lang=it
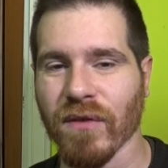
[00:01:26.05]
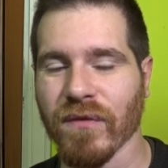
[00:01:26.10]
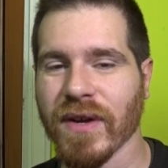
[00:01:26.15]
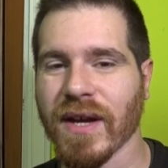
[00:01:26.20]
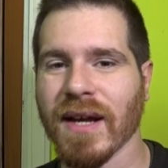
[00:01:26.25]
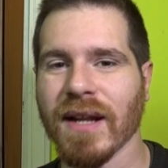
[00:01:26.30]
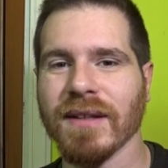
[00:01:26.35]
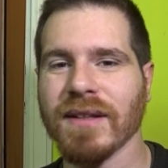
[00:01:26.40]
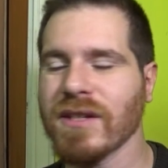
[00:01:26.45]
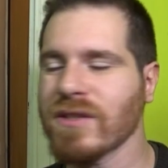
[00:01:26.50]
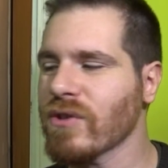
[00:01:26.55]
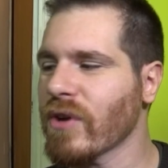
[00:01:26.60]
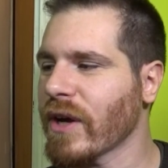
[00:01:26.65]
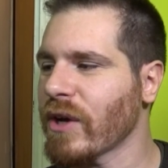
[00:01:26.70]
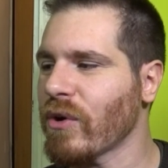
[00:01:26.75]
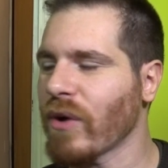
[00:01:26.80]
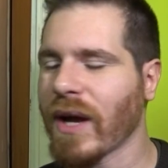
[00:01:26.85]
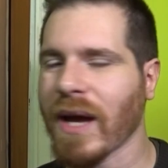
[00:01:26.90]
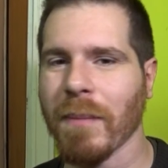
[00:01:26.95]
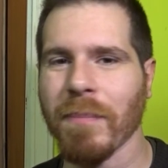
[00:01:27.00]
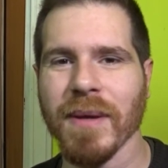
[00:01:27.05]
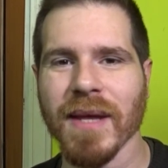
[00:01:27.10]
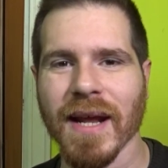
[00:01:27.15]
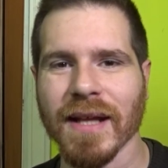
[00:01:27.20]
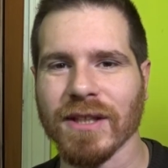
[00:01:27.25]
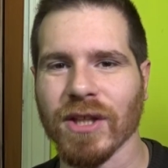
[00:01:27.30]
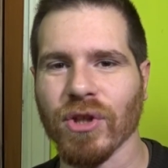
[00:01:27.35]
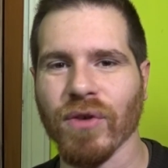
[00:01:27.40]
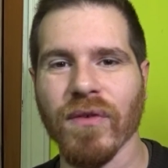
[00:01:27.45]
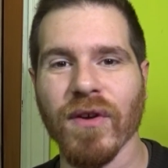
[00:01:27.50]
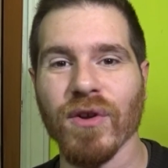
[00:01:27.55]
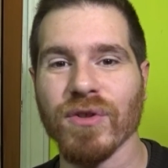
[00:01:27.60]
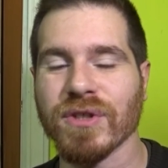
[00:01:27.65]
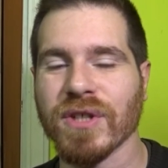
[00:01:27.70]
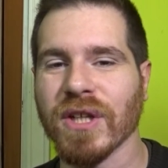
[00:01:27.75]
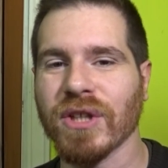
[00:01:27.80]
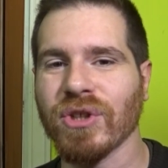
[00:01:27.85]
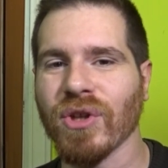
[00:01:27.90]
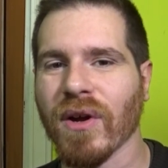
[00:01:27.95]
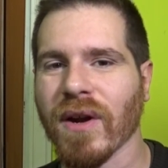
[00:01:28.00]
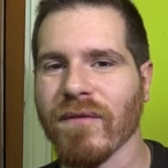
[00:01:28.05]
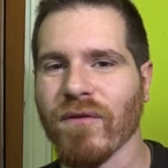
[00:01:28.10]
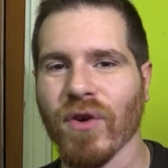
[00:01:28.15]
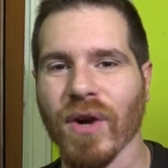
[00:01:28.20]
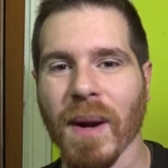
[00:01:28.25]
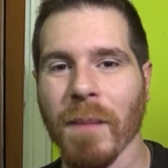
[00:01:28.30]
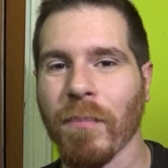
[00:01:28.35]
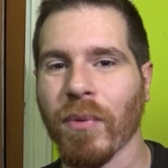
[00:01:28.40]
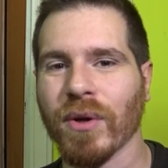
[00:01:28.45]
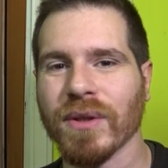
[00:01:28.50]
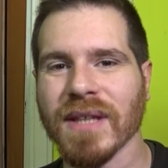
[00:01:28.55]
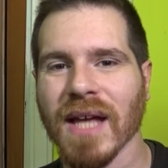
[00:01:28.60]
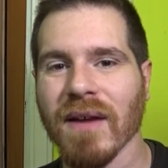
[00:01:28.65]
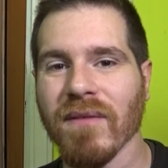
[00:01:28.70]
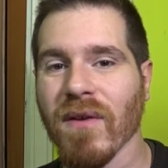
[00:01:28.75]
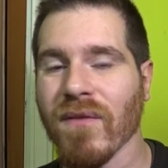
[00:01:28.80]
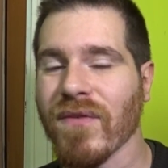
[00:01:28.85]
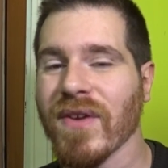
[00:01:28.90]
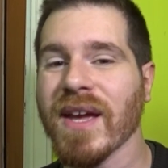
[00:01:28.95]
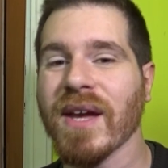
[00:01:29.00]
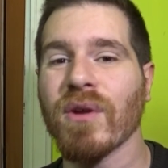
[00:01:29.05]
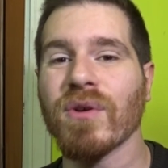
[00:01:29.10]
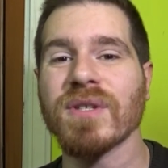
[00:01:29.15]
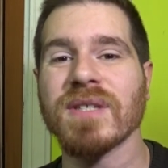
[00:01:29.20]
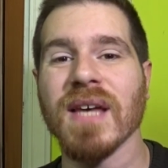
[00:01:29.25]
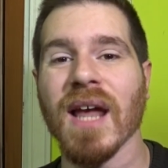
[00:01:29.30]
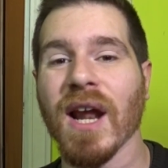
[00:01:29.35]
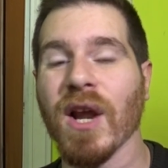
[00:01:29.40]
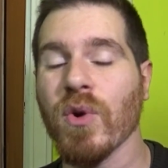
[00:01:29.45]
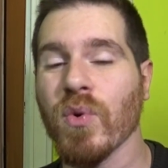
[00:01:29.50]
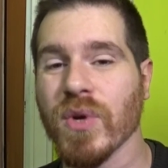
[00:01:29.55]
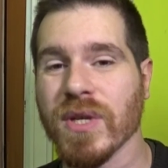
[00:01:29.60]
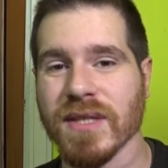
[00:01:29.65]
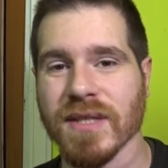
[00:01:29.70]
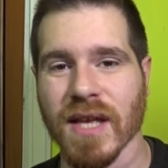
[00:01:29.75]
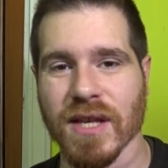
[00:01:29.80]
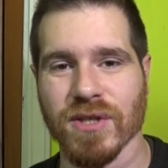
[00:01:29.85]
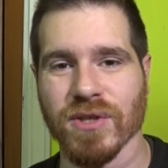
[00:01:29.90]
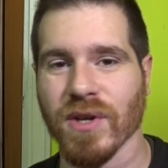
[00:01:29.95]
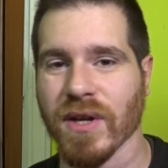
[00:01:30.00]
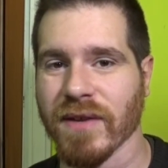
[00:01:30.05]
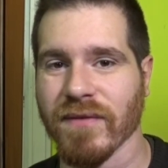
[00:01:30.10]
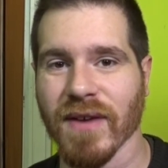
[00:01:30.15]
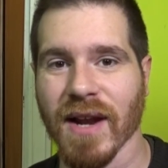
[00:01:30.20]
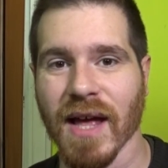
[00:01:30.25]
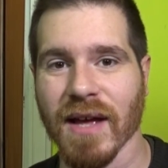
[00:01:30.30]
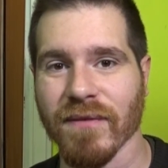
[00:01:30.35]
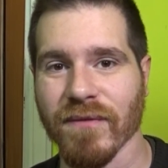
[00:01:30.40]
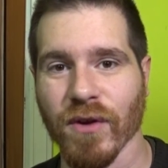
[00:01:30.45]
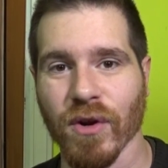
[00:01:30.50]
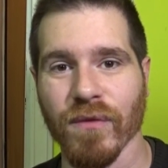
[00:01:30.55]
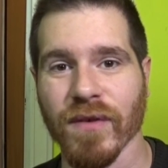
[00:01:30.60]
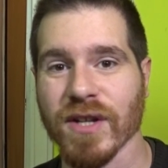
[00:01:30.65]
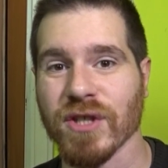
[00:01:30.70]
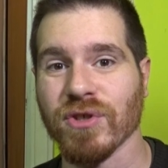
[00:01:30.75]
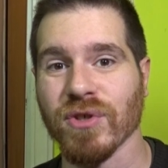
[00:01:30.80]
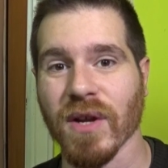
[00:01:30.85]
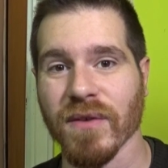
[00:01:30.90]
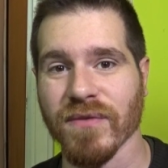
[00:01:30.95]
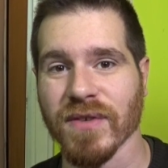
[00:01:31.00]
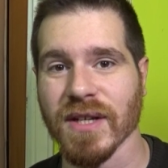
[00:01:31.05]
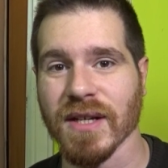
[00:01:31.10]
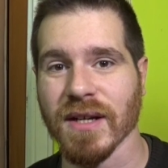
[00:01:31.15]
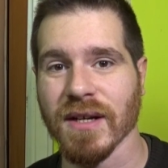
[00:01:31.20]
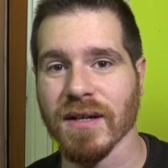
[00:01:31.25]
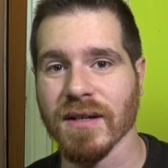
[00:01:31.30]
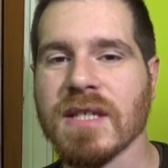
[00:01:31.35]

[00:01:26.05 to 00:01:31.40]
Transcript: Vi garantisco che non capirete dove lo scrittore vorrà portarvi finché non sarà lui stesso a rivelarvelo verso la fine.